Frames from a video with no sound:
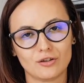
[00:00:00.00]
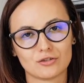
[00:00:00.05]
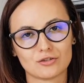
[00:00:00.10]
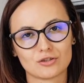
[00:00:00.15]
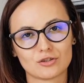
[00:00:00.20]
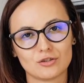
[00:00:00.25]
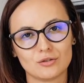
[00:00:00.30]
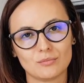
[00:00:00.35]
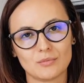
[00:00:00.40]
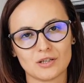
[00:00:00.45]

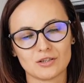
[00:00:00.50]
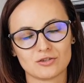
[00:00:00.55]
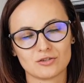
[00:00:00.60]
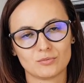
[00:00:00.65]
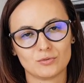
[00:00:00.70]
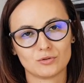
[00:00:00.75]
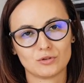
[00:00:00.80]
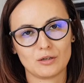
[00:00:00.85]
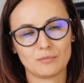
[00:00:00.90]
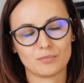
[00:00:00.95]
trzymać,
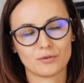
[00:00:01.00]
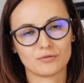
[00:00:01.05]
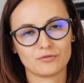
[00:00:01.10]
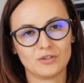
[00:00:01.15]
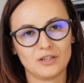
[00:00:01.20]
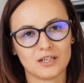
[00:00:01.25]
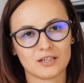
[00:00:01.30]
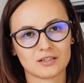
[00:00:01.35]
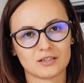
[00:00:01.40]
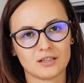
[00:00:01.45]
żeby tutaj
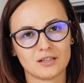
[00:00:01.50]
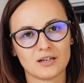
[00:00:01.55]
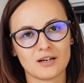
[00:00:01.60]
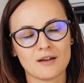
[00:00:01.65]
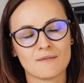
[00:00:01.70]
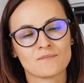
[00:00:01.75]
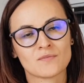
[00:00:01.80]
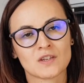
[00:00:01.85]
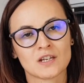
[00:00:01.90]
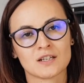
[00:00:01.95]
profilaktykę
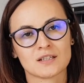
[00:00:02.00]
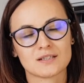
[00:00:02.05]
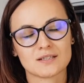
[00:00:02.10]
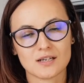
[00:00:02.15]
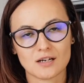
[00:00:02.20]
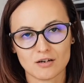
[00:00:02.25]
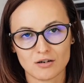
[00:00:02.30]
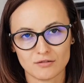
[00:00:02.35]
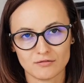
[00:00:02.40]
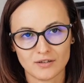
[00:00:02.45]

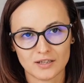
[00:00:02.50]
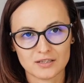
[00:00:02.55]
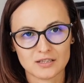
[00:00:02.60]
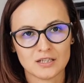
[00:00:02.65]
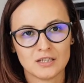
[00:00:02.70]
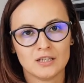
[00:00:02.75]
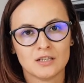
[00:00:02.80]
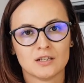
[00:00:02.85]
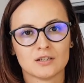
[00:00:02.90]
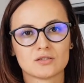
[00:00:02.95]
zachować.
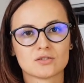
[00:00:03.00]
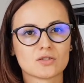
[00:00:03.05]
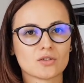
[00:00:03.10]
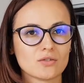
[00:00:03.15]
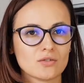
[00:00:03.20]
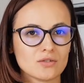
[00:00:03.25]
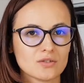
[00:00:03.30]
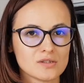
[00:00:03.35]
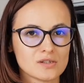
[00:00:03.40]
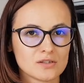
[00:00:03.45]

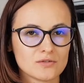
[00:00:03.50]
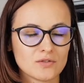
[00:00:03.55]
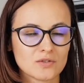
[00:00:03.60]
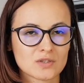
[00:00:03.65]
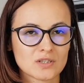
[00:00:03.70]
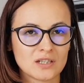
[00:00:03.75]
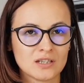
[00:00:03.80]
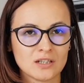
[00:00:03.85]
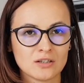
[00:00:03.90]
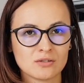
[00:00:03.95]
Co
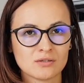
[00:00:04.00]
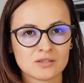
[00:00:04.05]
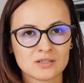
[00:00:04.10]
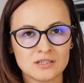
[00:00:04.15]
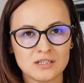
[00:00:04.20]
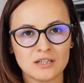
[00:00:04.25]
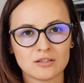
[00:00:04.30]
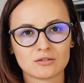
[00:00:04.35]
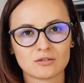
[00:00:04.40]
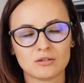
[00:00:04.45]
związanego z
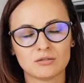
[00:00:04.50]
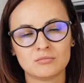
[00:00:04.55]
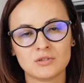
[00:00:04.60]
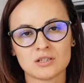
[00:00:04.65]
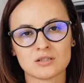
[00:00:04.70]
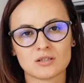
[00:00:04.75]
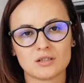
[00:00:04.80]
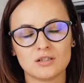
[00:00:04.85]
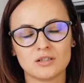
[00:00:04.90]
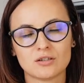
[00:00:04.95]
dietą,
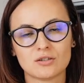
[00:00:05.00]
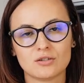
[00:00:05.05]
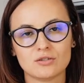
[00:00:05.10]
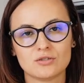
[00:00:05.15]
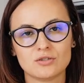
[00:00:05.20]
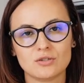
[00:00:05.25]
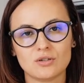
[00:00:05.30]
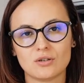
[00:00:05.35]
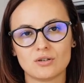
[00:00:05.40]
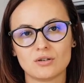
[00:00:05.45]
jeżeli
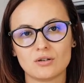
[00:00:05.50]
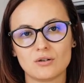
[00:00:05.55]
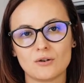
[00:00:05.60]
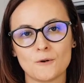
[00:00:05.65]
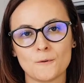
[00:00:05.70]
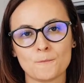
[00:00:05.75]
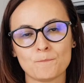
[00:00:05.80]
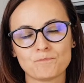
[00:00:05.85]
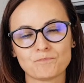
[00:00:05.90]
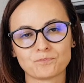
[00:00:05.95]
chodzi
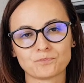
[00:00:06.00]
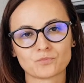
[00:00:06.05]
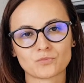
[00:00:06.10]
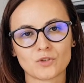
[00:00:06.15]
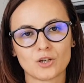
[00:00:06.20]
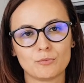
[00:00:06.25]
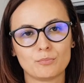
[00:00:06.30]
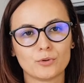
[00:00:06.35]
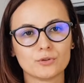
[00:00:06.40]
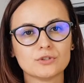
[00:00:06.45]
o
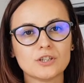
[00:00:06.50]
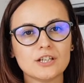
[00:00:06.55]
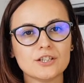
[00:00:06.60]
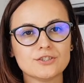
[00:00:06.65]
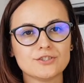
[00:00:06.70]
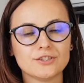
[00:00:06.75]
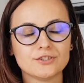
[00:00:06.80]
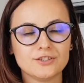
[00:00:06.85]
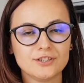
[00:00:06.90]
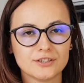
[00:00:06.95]
mm,
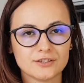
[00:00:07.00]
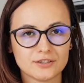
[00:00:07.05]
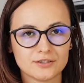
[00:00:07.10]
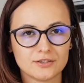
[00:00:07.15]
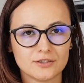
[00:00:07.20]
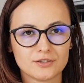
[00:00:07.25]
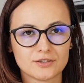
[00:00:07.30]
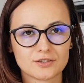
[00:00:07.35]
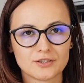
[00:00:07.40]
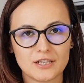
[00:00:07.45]
podejście
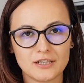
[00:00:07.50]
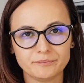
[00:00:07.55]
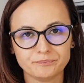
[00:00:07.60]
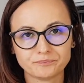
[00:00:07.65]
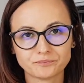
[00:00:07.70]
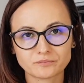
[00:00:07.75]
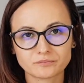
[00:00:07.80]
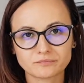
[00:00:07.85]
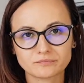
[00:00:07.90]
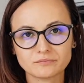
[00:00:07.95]
dietetyczne,
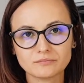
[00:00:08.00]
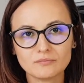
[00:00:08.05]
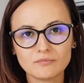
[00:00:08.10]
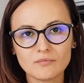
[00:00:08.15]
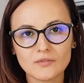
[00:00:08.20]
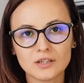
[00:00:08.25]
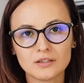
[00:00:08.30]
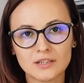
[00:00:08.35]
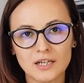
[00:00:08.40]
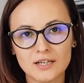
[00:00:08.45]

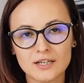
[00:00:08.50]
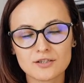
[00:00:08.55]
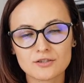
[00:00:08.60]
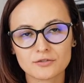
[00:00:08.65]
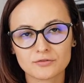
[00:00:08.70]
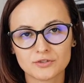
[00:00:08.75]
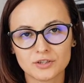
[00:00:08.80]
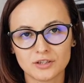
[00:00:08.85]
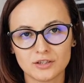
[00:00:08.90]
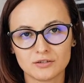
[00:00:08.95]

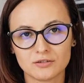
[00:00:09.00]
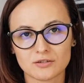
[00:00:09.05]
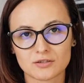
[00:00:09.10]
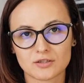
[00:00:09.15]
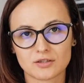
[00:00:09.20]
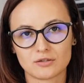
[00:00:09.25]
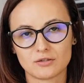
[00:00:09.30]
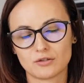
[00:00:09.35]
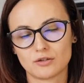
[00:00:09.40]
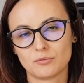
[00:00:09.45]
Należy w tej
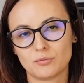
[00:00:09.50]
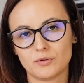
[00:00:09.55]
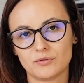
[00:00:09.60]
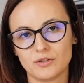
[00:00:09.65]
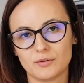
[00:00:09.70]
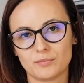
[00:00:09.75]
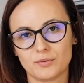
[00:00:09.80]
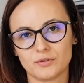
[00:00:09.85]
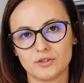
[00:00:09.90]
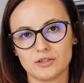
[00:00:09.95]
jednostce
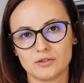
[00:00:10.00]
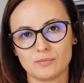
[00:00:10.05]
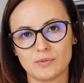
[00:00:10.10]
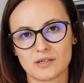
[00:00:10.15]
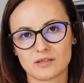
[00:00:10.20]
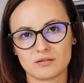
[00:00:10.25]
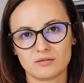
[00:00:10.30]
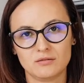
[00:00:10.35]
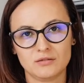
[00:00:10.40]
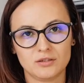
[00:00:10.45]
chorobowej podejść
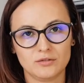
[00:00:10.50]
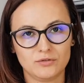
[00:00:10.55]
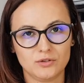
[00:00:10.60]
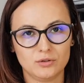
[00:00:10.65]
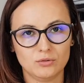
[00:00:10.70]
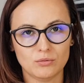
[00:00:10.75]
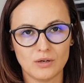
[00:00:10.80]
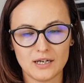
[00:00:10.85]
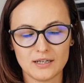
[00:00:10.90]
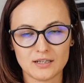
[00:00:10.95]
bardzo
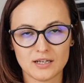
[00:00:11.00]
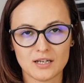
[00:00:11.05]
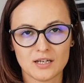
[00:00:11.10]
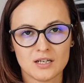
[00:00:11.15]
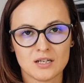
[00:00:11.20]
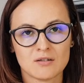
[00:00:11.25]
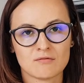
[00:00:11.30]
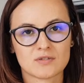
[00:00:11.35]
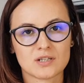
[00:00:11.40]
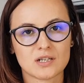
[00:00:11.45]
indywidualnie.
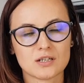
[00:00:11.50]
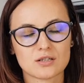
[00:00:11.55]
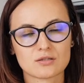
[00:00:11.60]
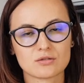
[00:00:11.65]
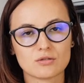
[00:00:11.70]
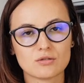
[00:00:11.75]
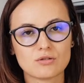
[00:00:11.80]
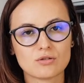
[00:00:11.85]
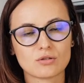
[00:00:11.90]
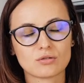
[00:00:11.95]
W
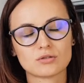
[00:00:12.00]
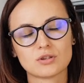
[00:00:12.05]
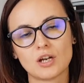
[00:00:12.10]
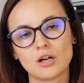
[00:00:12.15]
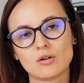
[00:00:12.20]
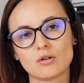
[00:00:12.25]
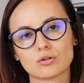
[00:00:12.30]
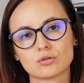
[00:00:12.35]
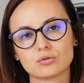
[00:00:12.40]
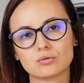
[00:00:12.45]
zależności od
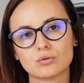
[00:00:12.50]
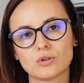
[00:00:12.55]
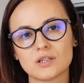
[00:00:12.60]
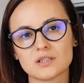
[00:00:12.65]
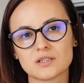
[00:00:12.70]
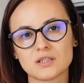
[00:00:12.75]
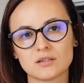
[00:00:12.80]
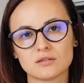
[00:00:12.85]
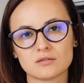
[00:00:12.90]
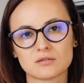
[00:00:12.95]
tego, które
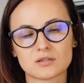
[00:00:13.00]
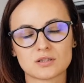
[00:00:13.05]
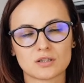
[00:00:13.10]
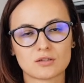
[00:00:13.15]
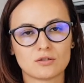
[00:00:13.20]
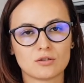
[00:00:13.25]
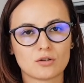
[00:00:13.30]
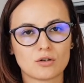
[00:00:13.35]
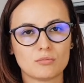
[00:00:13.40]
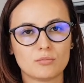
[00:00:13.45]
z jednostek
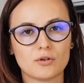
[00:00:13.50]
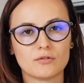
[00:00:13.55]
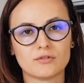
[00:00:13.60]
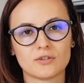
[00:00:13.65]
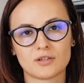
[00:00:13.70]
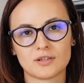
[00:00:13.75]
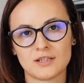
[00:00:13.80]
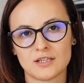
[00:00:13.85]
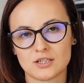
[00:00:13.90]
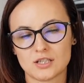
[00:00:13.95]

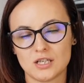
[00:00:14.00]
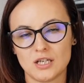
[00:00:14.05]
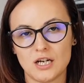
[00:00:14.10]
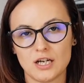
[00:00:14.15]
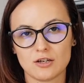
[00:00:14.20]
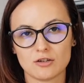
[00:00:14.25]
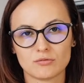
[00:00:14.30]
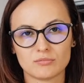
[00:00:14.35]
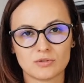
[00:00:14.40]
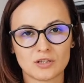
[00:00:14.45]
chorobowych
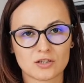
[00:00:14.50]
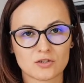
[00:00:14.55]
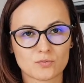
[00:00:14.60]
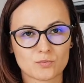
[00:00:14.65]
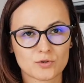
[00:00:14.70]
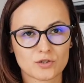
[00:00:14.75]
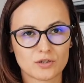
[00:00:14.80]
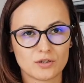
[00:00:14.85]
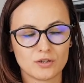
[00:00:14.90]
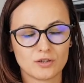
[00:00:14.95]
nasilają
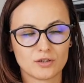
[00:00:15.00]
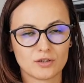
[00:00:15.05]
nasz